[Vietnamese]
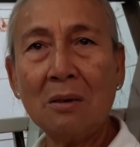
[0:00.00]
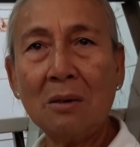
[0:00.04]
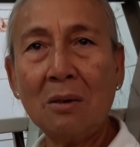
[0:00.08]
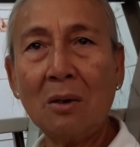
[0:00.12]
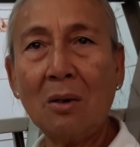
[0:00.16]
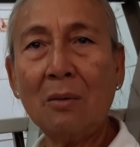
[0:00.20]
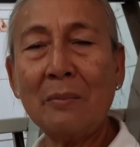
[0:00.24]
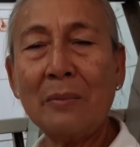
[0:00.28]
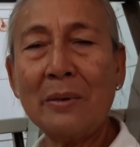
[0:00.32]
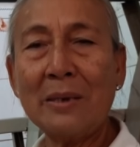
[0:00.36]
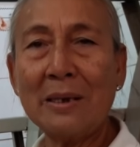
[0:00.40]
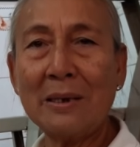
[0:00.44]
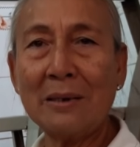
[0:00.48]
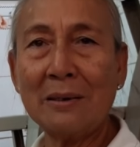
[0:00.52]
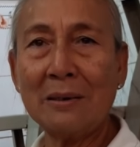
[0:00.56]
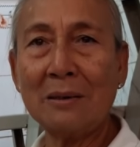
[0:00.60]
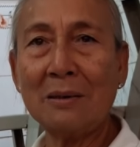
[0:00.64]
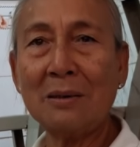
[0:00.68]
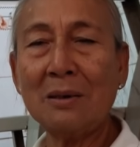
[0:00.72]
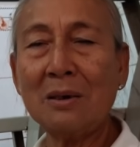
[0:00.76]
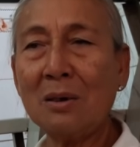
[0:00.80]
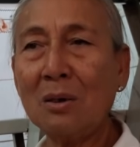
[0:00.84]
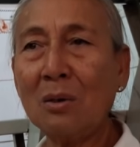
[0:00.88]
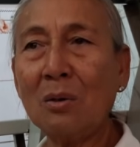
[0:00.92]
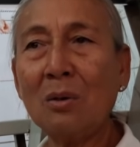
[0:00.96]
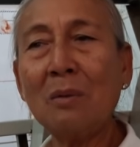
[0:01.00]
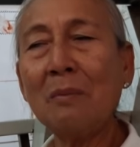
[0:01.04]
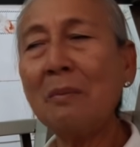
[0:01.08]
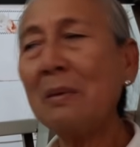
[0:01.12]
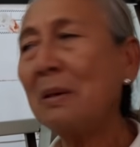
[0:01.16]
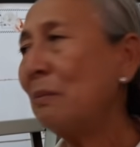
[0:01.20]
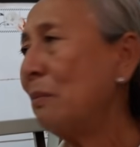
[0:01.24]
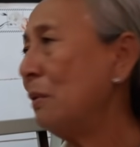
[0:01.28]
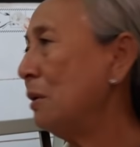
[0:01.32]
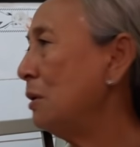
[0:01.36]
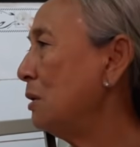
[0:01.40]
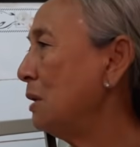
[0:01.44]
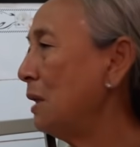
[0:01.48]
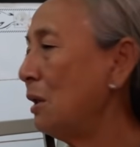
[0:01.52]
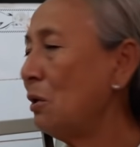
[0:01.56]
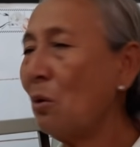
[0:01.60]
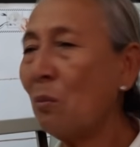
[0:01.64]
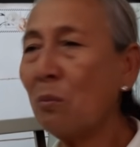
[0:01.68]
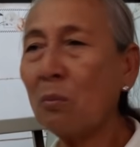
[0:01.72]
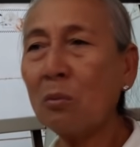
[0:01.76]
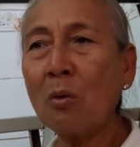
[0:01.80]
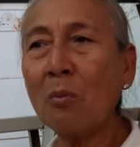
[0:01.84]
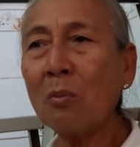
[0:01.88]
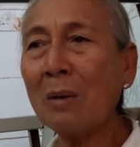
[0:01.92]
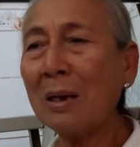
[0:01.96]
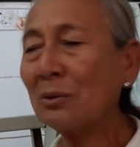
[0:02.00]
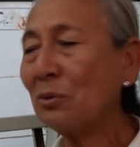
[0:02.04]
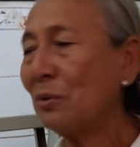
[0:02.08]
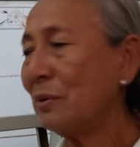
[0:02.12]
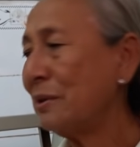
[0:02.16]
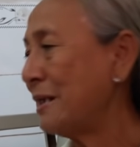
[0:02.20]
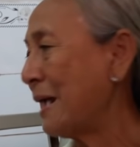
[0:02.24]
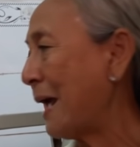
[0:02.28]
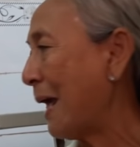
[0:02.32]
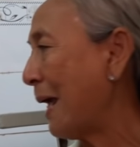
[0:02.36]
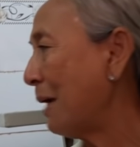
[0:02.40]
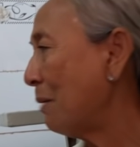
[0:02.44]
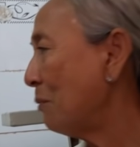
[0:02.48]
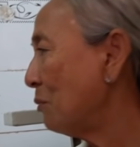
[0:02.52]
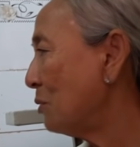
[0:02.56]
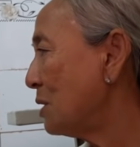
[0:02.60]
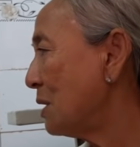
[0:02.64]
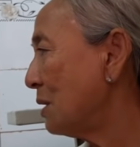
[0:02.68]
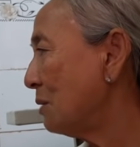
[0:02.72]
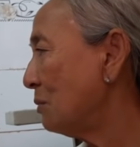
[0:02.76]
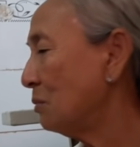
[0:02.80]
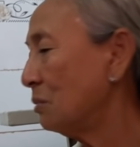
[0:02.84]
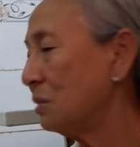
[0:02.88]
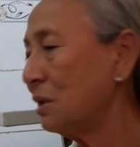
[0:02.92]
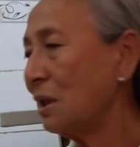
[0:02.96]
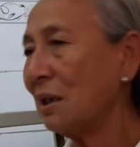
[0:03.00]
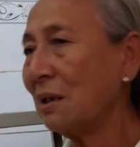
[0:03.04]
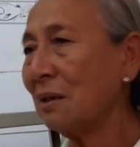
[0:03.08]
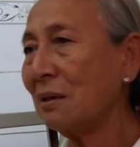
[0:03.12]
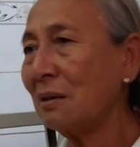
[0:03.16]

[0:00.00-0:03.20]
rồi bây giờ tôi nói mà, mà đưa đây không không ăn tôi chán rất thiệt